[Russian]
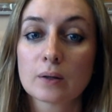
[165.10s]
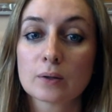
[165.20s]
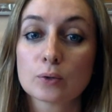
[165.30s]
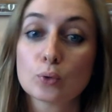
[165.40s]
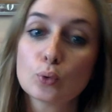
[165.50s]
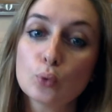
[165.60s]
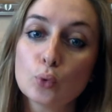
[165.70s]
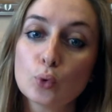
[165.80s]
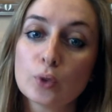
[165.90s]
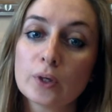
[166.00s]

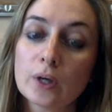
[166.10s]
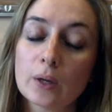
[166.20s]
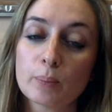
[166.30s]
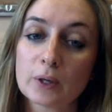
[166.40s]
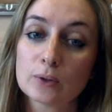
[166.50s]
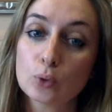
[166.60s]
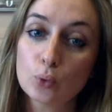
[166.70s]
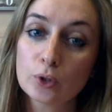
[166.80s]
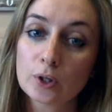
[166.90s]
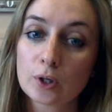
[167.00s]
другу или
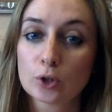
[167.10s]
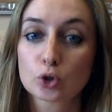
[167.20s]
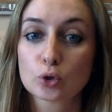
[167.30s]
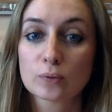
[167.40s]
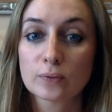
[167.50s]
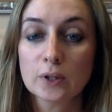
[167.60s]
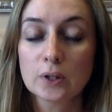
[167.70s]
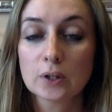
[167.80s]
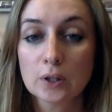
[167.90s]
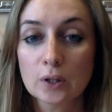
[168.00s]
подруге, что вы
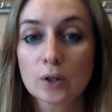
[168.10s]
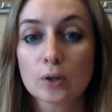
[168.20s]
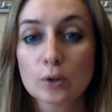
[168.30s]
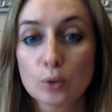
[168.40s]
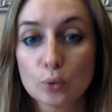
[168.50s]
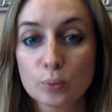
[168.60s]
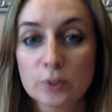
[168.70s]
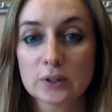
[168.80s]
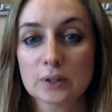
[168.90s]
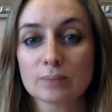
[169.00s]
их
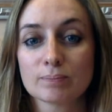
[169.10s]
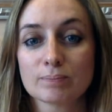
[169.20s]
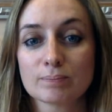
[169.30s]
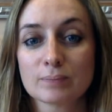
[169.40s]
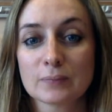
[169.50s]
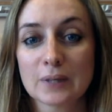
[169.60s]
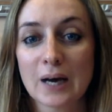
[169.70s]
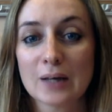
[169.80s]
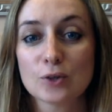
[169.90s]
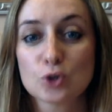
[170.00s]
любите.
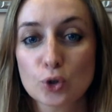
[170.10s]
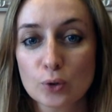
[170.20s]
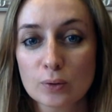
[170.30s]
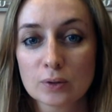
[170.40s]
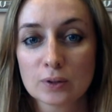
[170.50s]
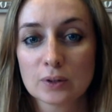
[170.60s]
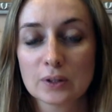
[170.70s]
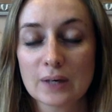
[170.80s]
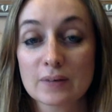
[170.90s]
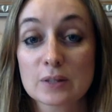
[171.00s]
А еще
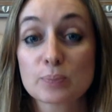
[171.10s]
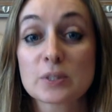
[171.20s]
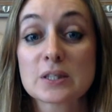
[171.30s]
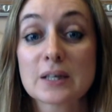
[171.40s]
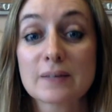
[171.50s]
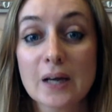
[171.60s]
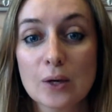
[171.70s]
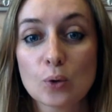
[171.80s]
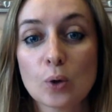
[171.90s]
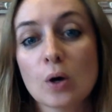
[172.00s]
я вас
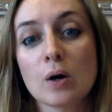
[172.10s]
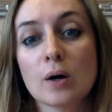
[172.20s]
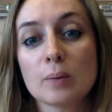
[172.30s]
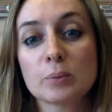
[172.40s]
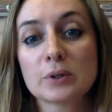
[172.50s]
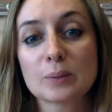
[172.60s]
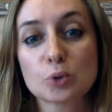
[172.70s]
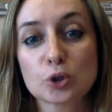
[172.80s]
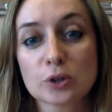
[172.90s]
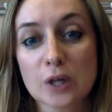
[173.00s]
поздравляю, потому
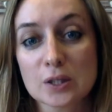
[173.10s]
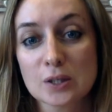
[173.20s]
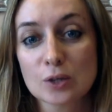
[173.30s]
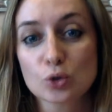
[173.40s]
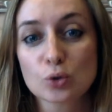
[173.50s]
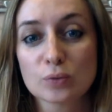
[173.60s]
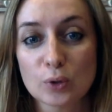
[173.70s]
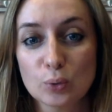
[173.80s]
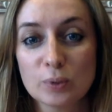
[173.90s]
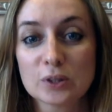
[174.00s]
что я знаю, что вы
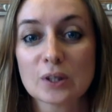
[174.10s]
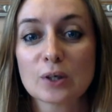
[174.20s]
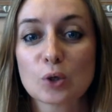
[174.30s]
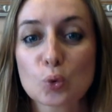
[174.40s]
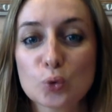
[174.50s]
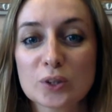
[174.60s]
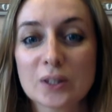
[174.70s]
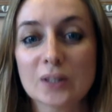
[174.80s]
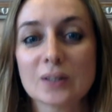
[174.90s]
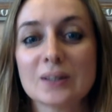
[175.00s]
любите
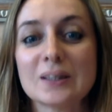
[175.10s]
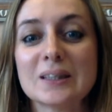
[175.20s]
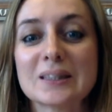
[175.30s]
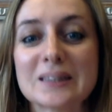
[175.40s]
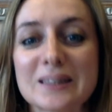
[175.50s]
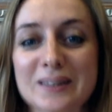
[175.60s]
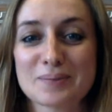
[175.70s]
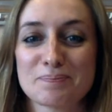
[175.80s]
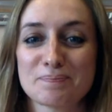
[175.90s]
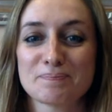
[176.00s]
русский язык.
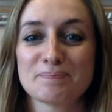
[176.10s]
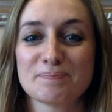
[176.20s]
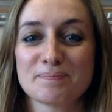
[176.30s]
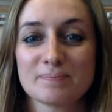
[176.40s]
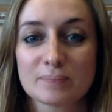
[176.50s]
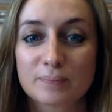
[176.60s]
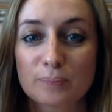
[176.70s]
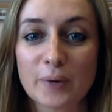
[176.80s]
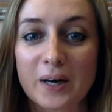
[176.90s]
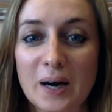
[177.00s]

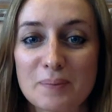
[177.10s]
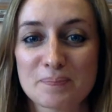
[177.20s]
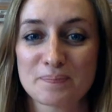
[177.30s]
Пока.